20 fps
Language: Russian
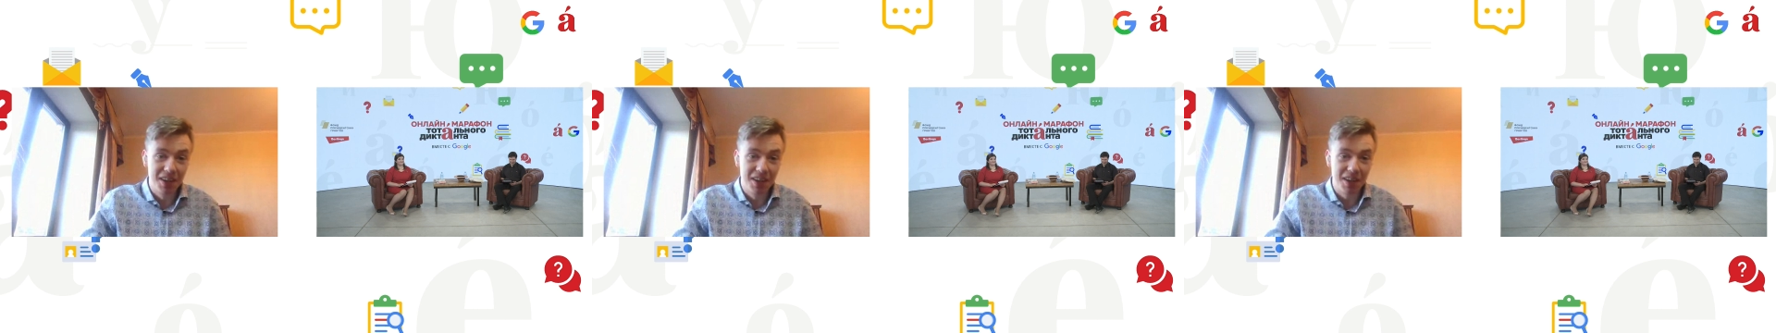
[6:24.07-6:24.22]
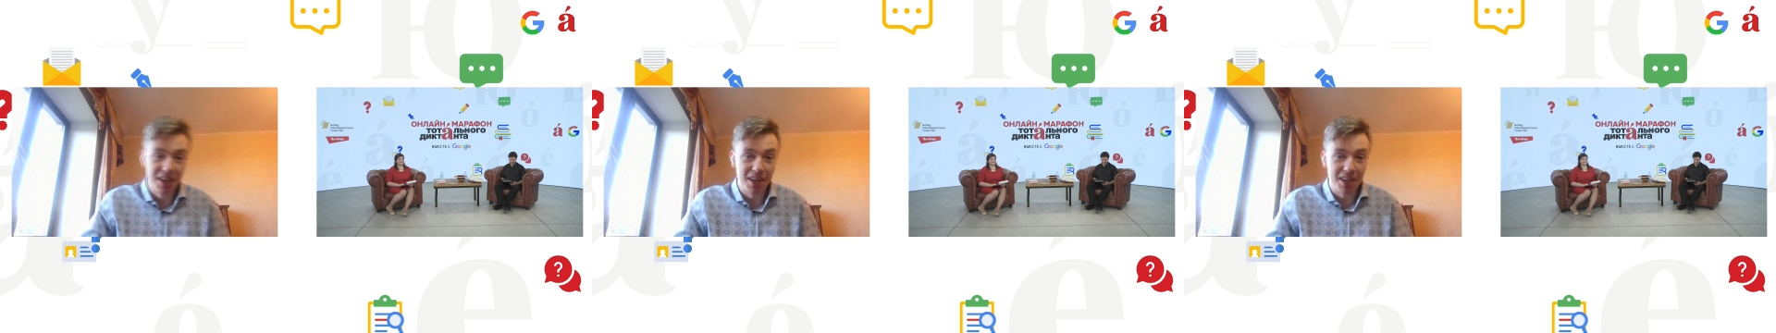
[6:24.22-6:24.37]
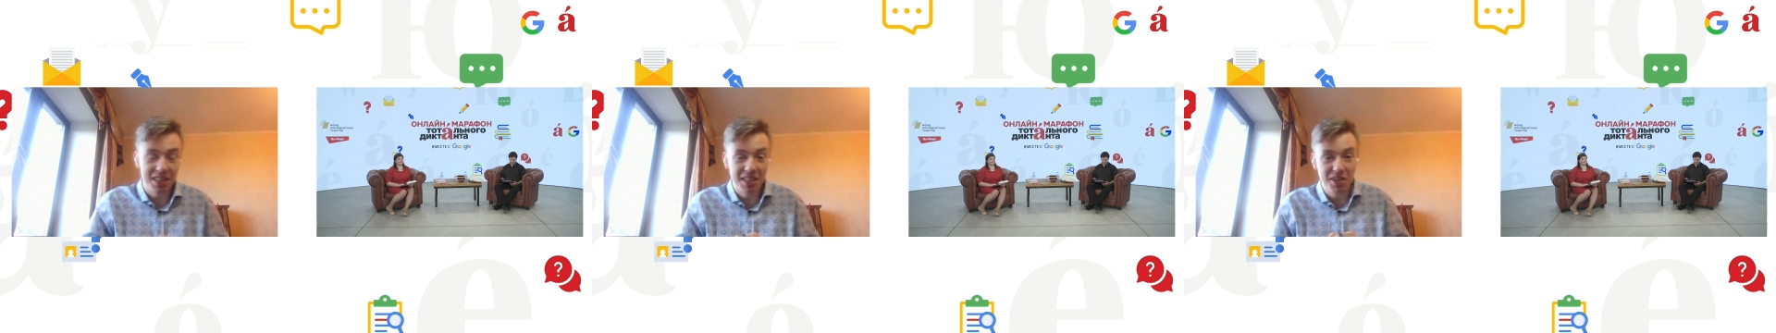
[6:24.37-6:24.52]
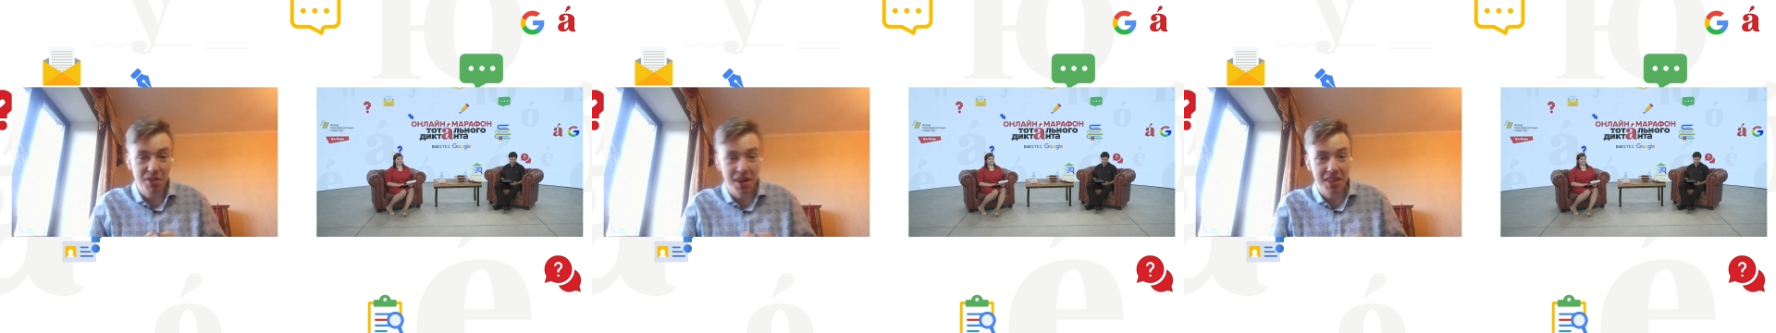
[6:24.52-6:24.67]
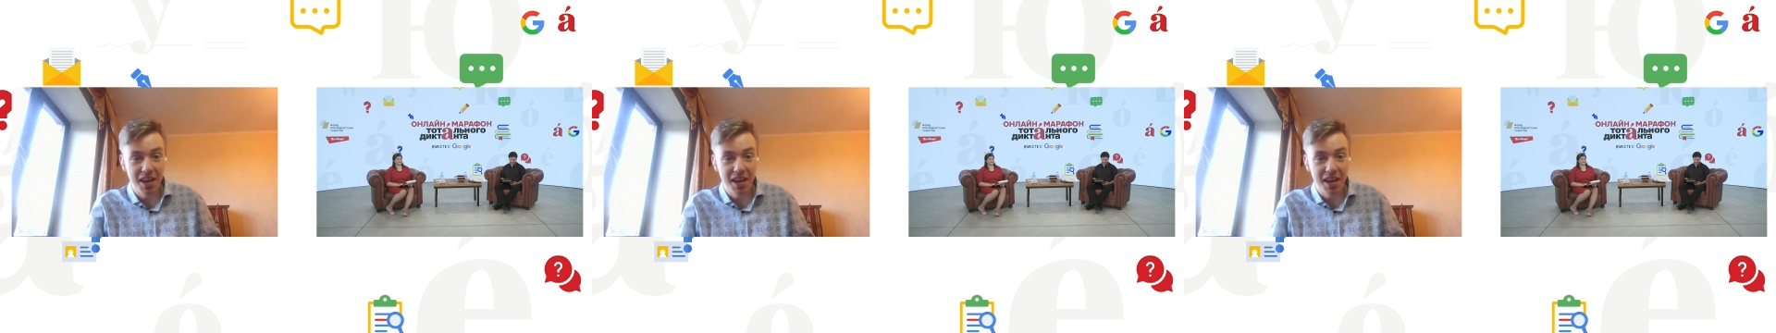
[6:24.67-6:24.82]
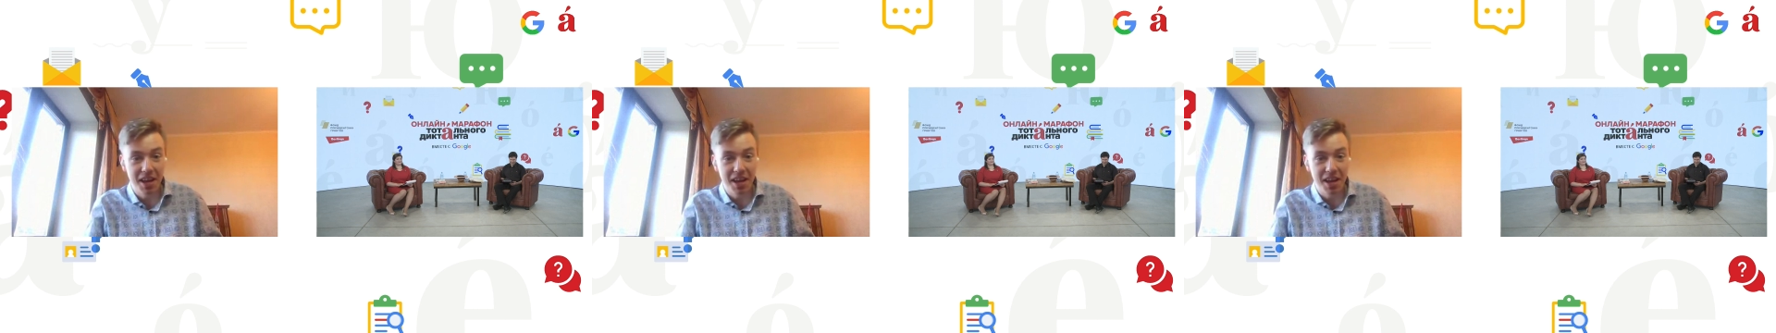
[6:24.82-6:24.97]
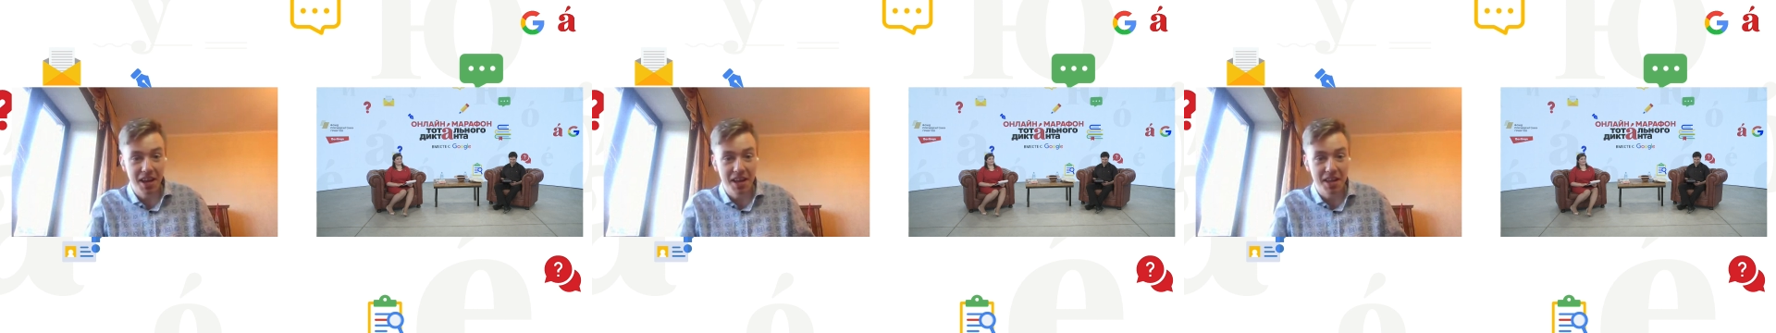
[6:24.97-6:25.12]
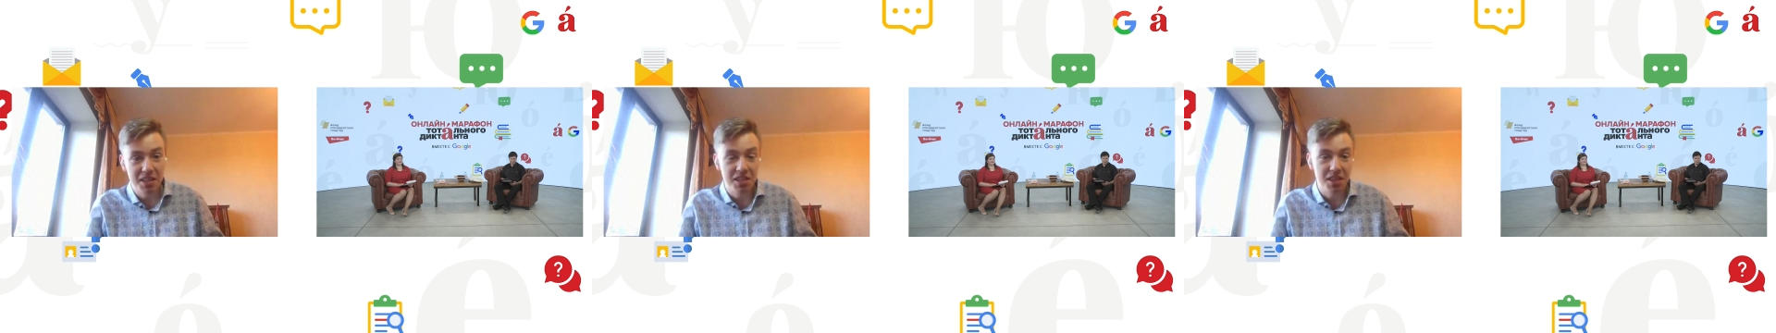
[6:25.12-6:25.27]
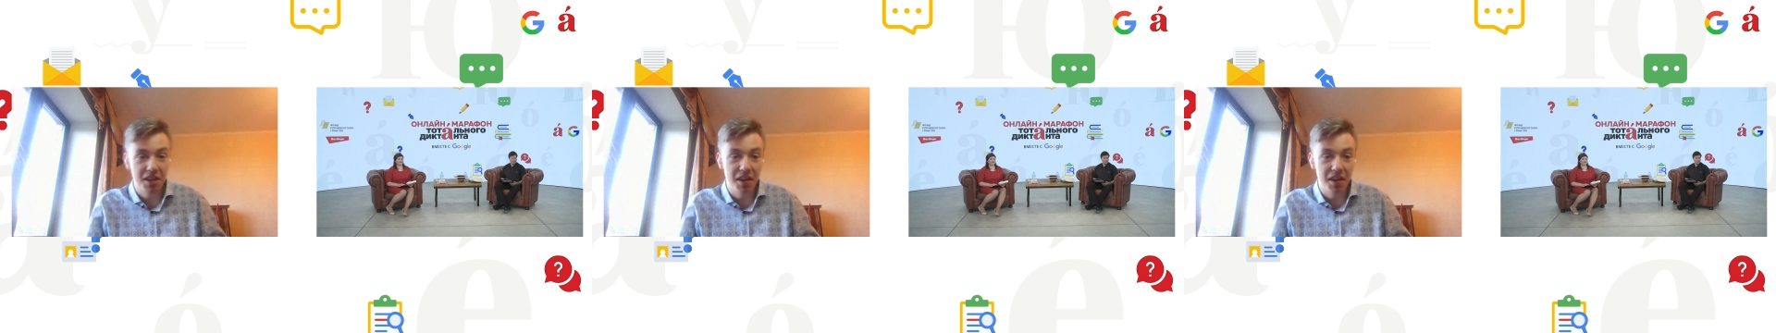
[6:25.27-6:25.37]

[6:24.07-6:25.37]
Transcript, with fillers: э, станцевать танец из